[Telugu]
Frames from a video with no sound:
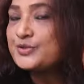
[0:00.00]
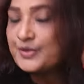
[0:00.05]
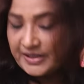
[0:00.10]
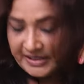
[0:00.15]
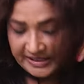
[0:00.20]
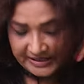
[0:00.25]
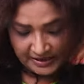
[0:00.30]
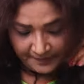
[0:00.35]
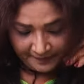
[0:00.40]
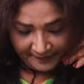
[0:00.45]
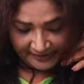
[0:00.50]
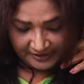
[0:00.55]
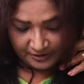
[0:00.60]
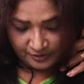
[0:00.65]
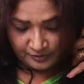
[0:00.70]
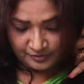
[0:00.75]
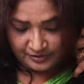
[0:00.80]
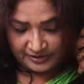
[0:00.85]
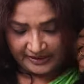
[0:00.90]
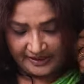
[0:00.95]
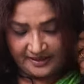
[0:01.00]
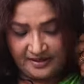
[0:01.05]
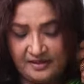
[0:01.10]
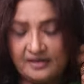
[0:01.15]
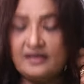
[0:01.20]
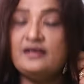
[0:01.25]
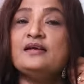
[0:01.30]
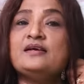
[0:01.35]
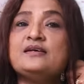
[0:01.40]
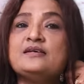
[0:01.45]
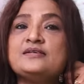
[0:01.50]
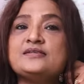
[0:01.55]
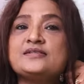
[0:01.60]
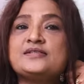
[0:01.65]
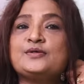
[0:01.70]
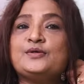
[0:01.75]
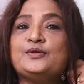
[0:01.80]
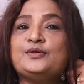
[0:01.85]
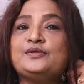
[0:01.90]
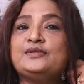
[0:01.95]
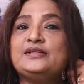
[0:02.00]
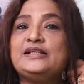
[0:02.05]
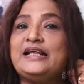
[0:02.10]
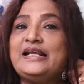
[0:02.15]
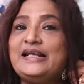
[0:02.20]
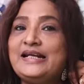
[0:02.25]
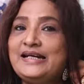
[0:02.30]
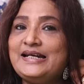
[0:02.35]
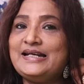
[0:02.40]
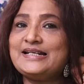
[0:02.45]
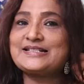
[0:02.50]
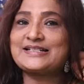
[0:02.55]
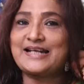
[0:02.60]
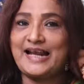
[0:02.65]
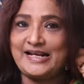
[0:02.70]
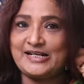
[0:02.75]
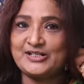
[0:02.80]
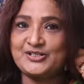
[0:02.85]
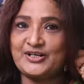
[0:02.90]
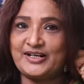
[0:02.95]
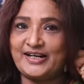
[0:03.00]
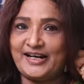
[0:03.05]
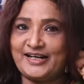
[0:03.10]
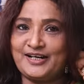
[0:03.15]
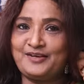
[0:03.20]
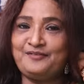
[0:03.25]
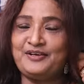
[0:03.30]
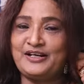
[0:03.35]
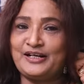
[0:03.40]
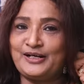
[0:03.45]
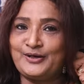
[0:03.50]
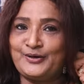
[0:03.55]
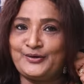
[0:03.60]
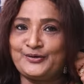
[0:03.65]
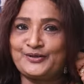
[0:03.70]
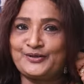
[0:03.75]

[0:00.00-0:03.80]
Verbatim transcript: సో ఇది పెట్టుకుంటే సో దీన్ని స్టైల్ చేయడానికి వీలుగా